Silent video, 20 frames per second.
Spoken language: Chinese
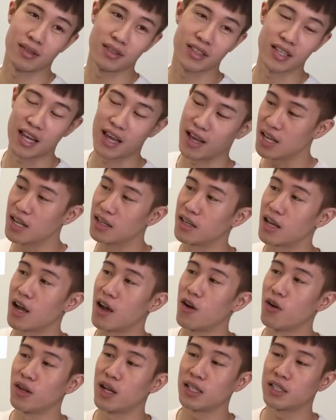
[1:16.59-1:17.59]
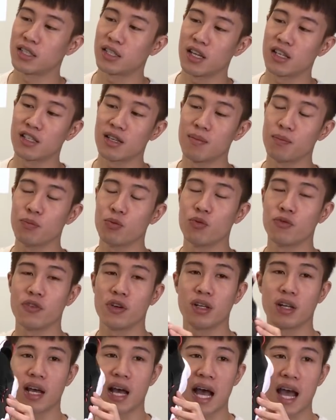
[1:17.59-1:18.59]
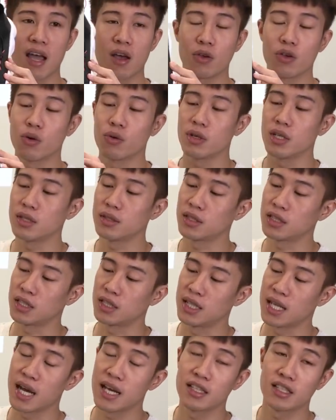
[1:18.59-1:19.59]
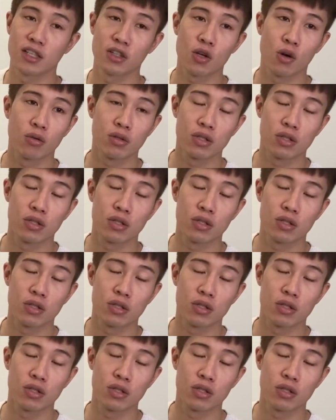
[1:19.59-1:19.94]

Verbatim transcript: 也，然后它鞋身部分呢，还有用一其他一些透